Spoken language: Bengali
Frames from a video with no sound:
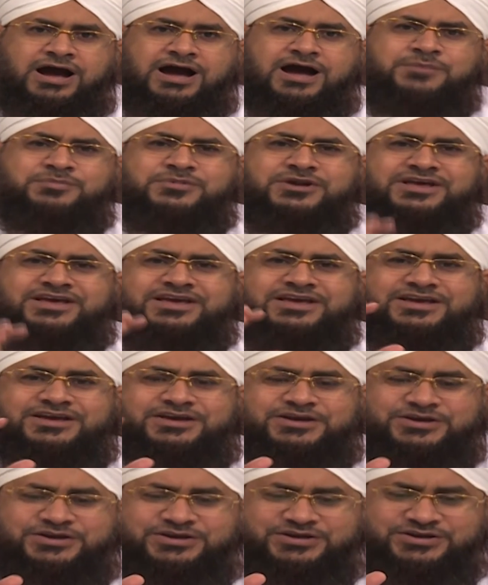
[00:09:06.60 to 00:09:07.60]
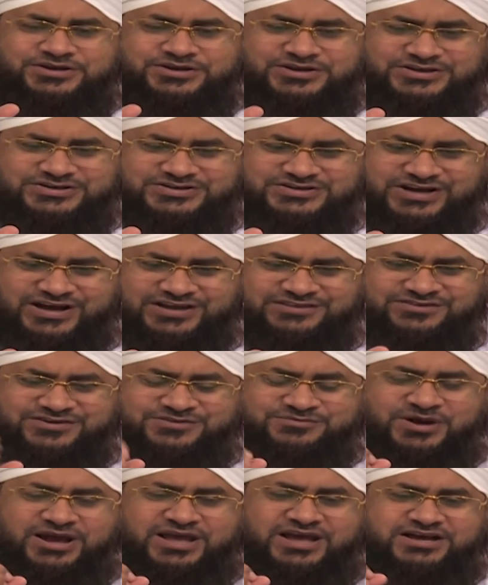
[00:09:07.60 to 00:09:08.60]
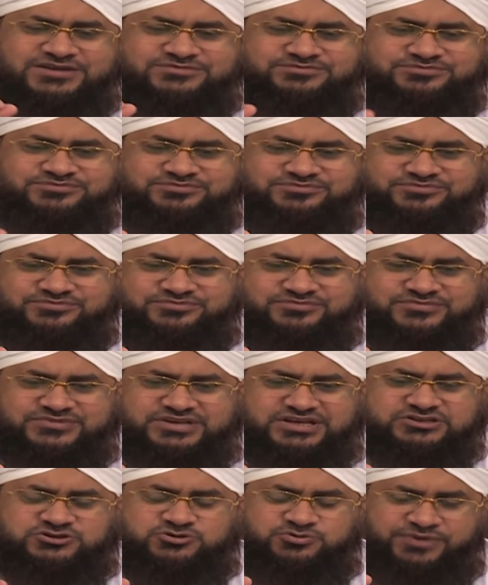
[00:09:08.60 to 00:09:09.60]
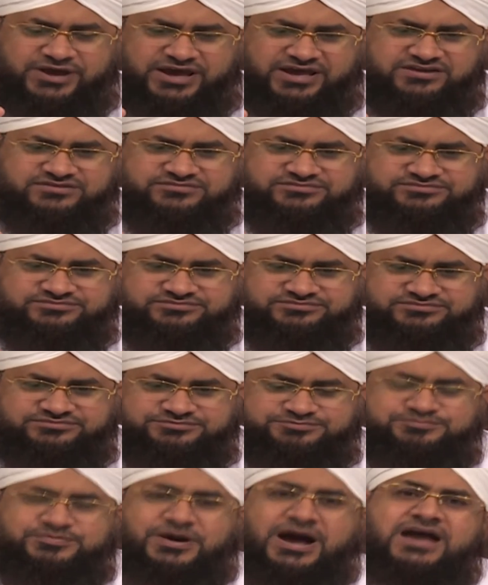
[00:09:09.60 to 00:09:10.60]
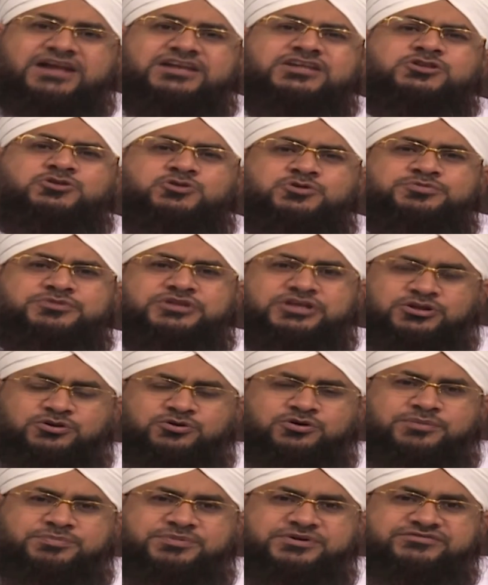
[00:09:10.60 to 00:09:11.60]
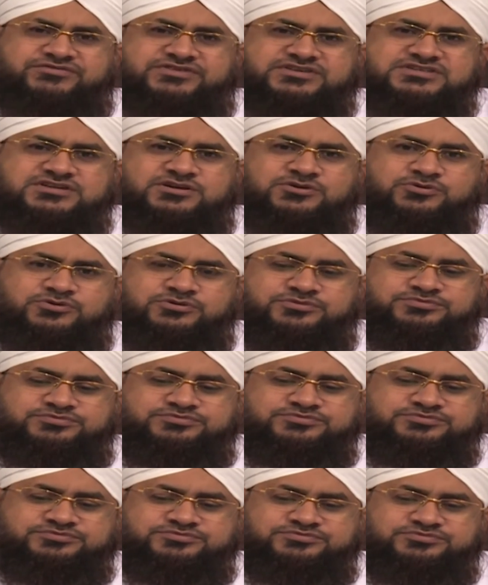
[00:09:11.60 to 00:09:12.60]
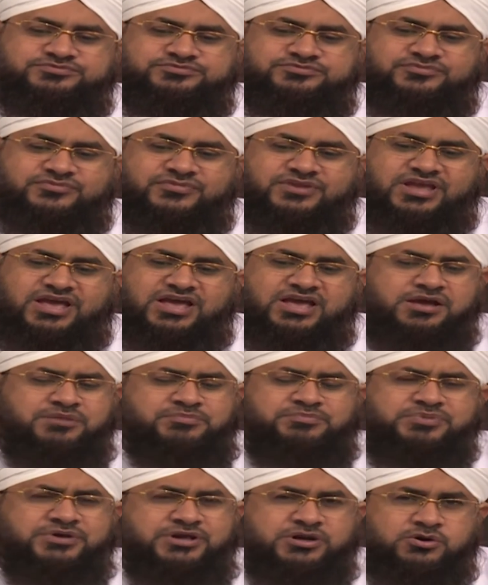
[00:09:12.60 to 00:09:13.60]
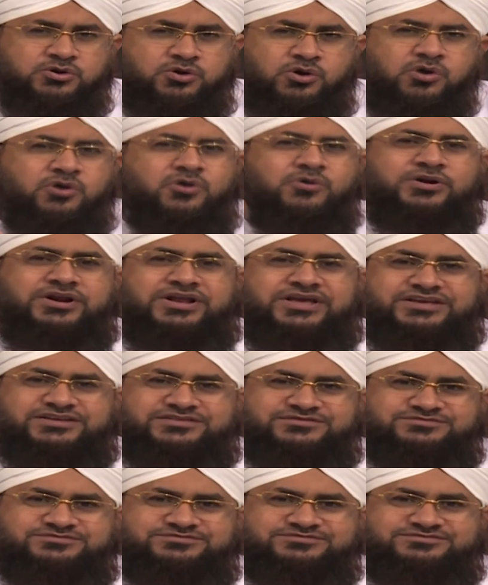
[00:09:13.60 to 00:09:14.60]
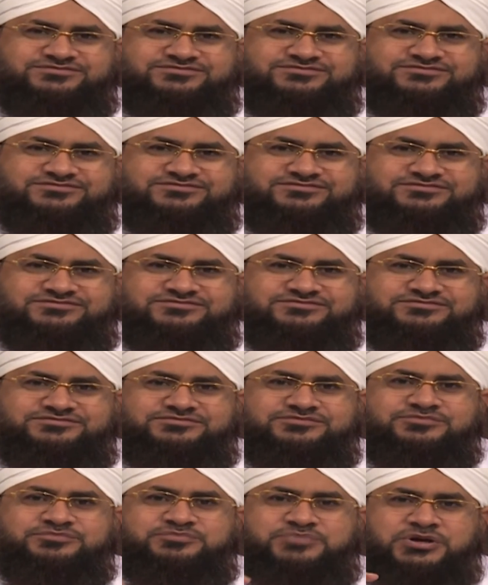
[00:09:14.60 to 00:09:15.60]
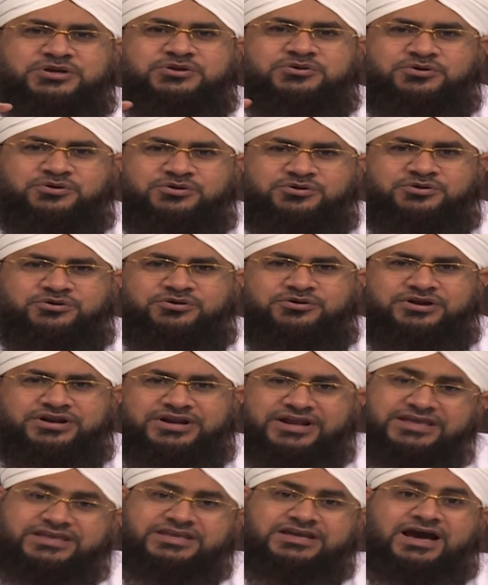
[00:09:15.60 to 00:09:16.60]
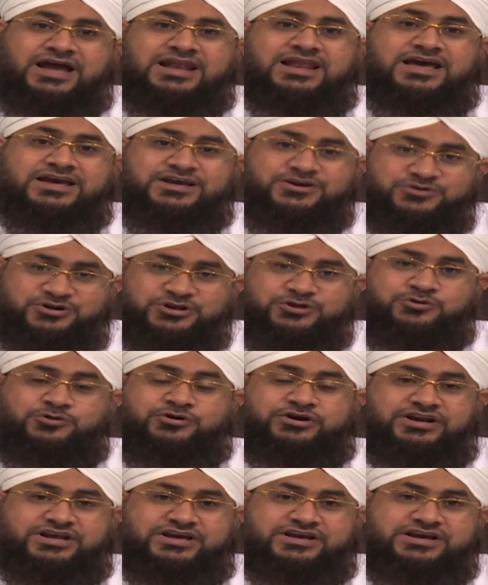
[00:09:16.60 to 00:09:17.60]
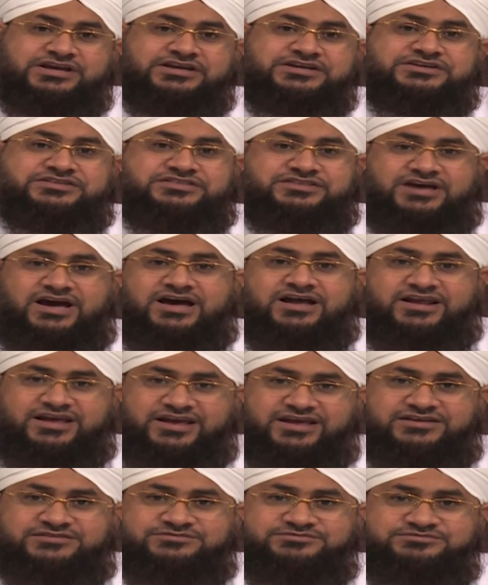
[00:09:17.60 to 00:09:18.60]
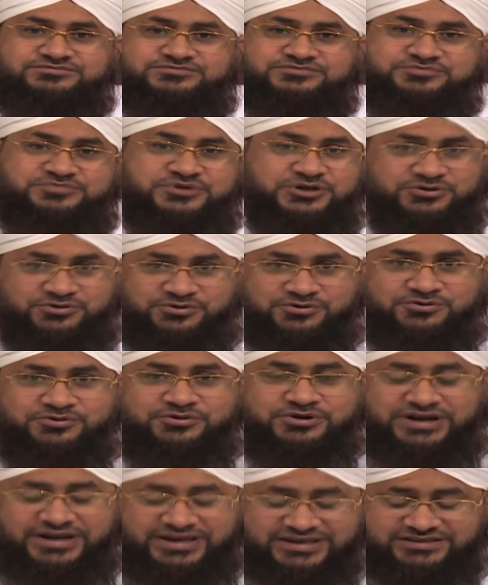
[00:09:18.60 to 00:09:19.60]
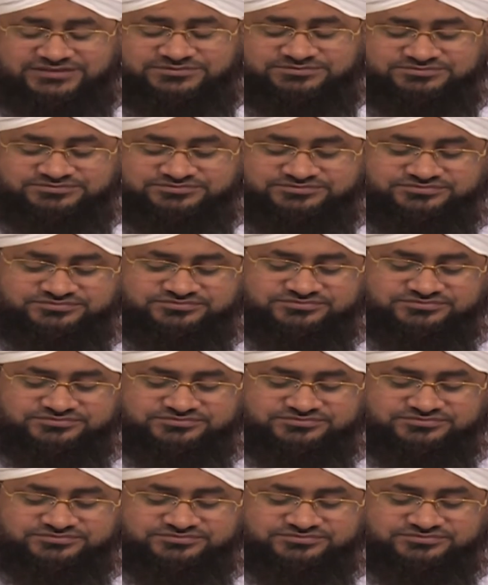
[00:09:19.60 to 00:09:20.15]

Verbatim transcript: তিনি ইরশাদ করলেন যে জুবাইর পানি তুমি দিয়ে দাও আপন ফসলে অতপর ধরে রেখো না অতপর ধরে রেখো না যদিও বা ধরে রাখার এখতিয়ার রয়েছে আর ধরে রেখো না